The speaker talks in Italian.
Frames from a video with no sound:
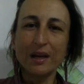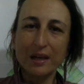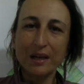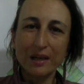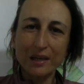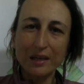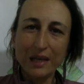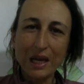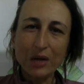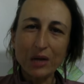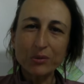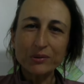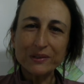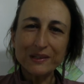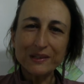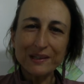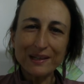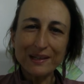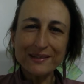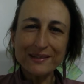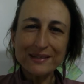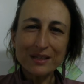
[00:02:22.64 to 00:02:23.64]
La
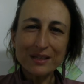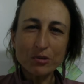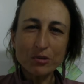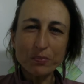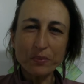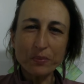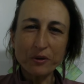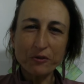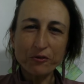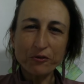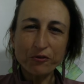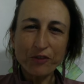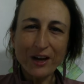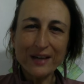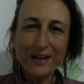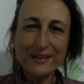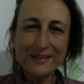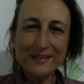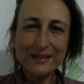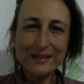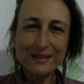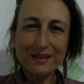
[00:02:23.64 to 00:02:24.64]
utilizzano per
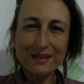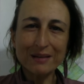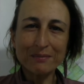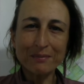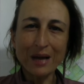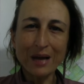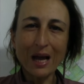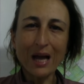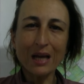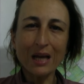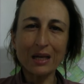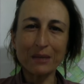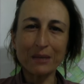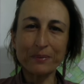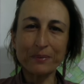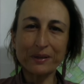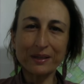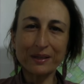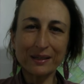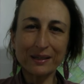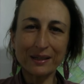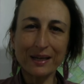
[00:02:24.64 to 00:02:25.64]
farsi del male,
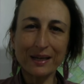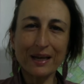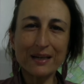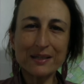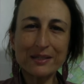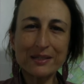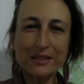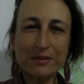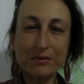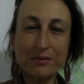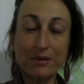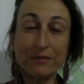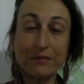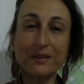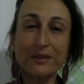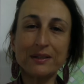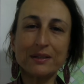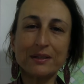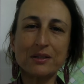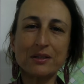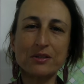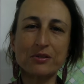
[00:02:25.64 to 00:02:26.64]
per crearsi una
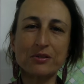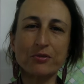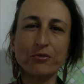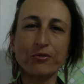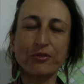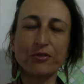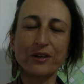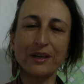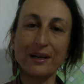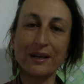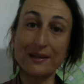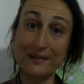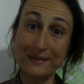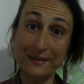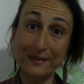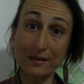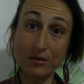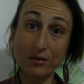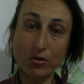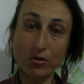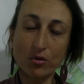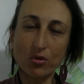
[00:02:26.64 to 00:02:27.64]
vita di
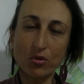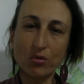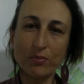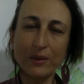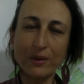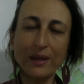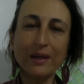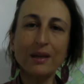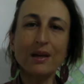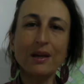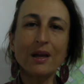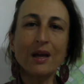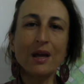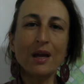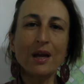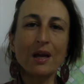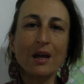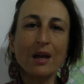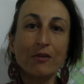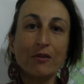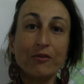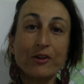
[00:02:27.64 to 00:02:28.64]
sofferenza, come
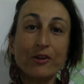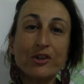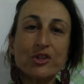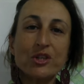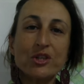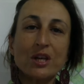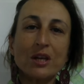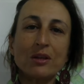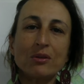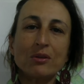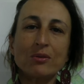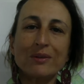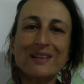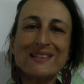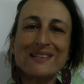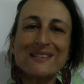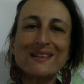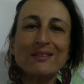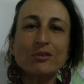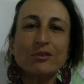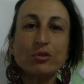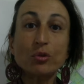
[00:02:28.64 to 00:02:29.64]
facendo
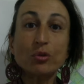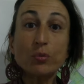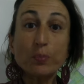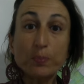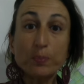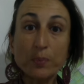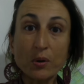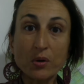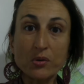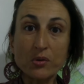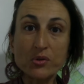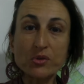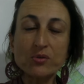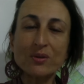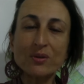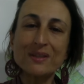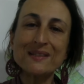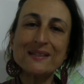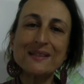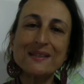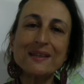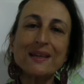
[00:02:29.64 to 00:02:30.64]
l'esatto opposto,
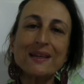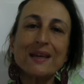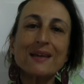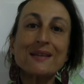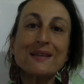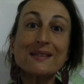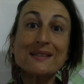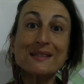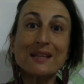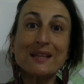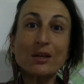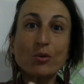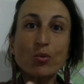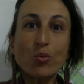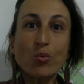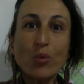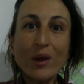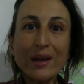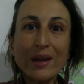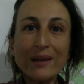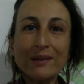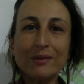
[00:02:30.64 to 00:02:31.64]
anziché
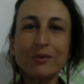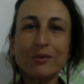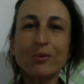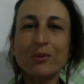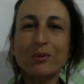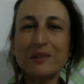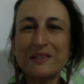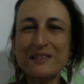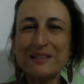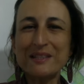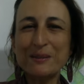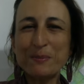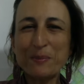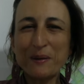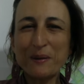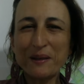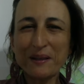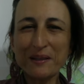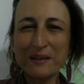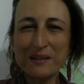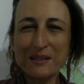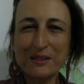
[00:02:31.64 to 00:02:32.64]
seguendo
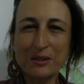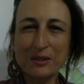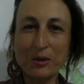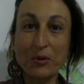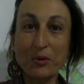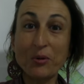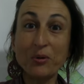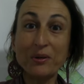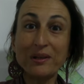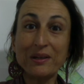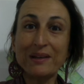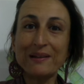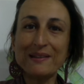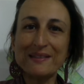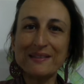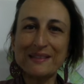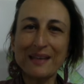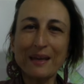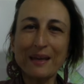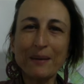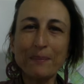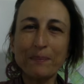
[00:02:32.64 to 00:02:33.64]
l'ispirazione,
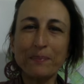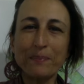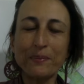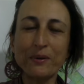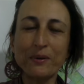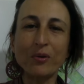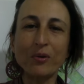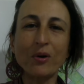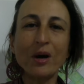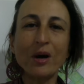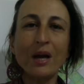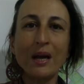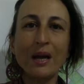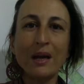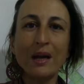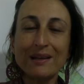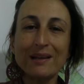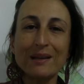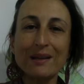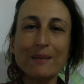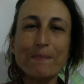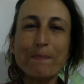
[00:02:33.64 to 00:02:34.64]
l'esempio,
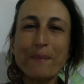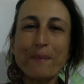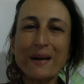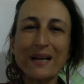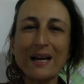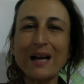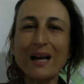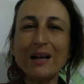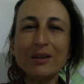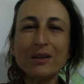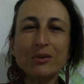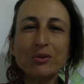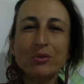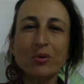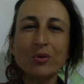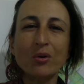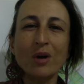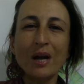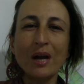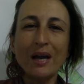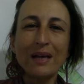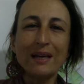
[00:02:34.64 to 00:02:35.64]

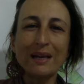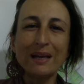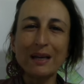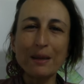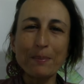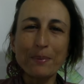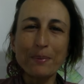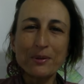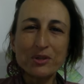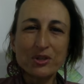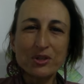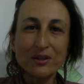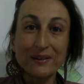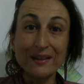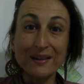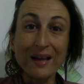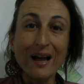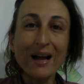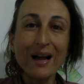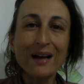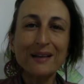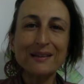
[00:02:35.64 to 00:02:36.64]
imparando la
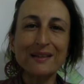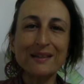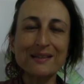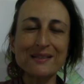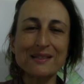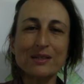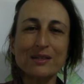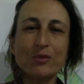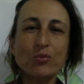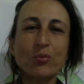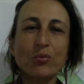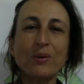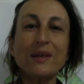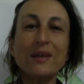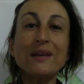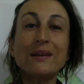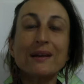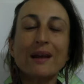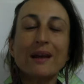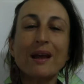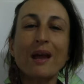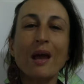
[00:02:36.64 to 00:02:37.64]
capacità da
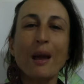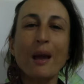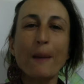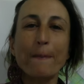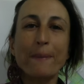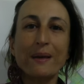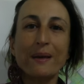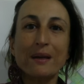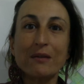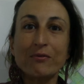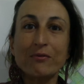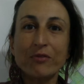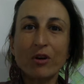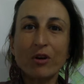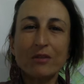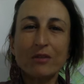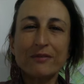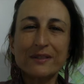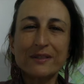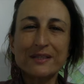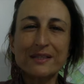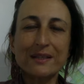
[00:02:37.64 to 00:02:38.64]
seguire per
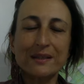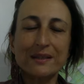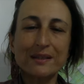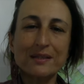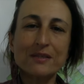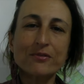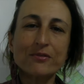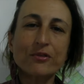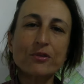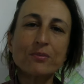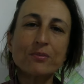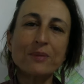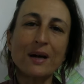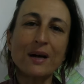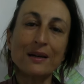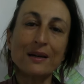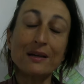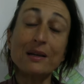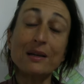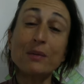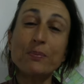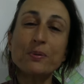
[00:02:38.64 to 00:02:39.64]
evolversi e
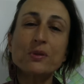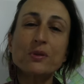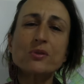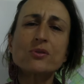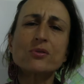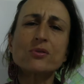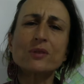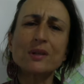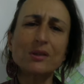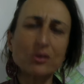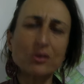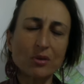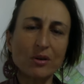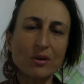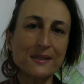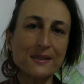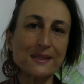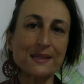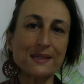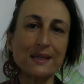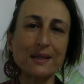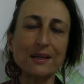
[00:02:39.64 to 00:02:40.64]
trasformare, le persone
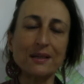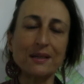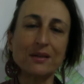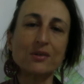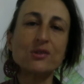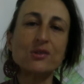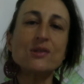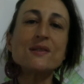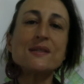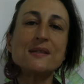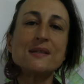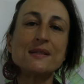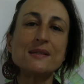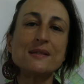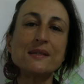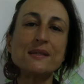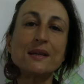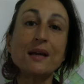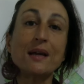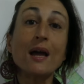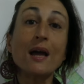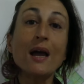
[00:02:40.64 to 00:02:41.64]
tossiche e
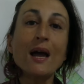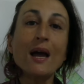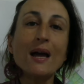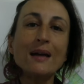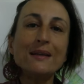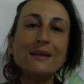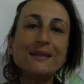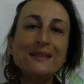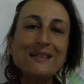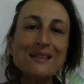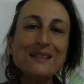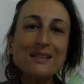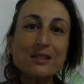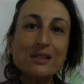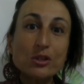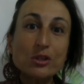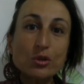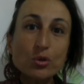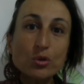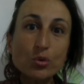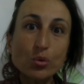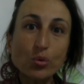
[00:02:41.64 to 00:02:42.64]
narcisistiche
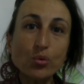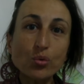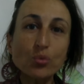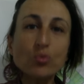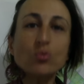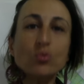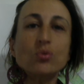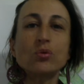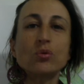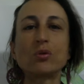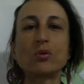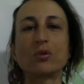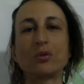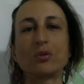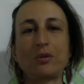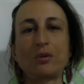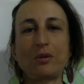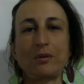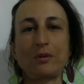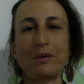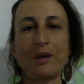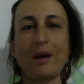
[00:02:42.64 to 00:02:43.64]

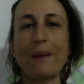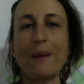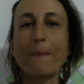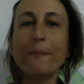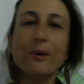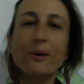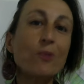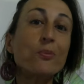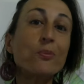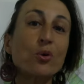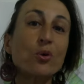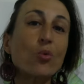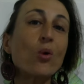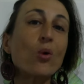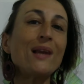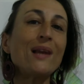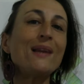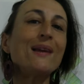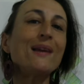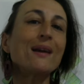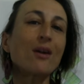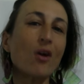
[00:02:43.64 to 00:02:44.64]
distruggono proprio
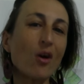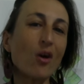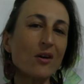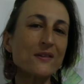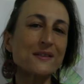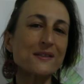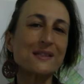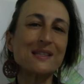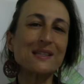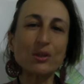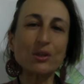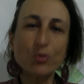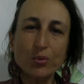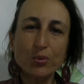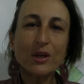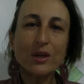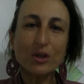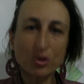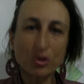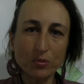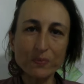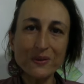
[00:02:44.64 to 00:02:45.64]
quelle cose di cui
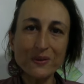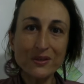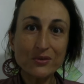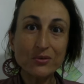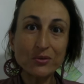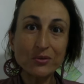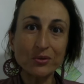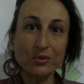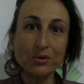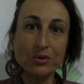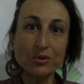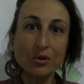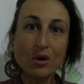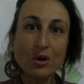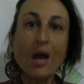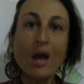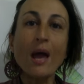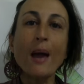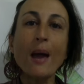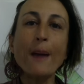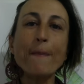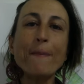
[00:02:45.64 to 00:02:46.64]
hanno bisogno
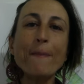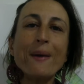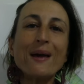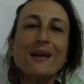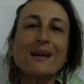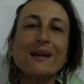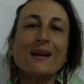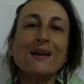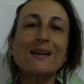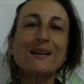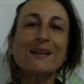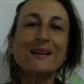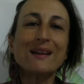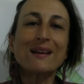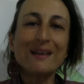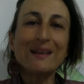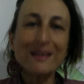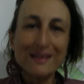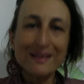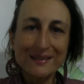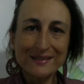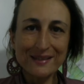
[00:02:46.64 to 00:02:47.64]
per
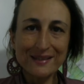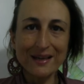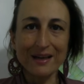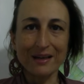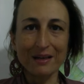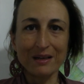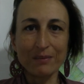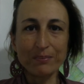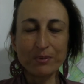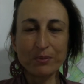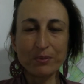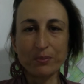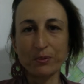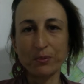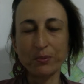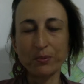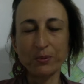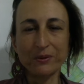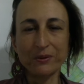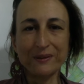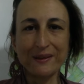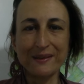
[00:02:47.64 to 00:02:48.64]
realizzare il proprio
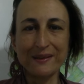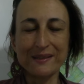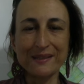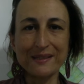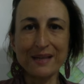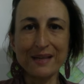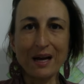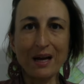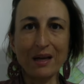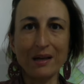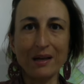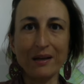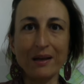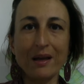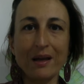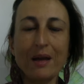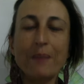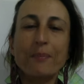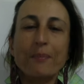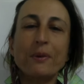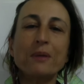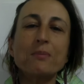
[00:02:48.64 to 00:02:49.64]
potenziale,
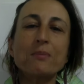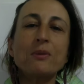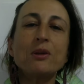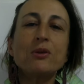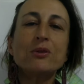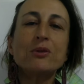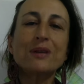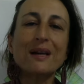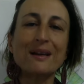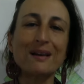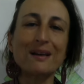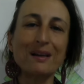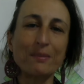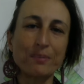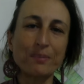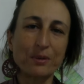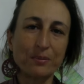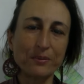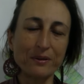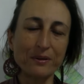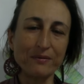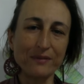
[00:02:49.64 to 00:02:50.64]
per migliorare la
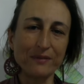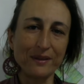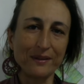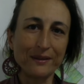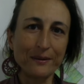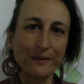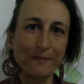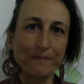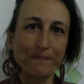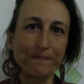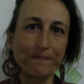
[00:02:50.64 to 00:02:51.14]
propria vita.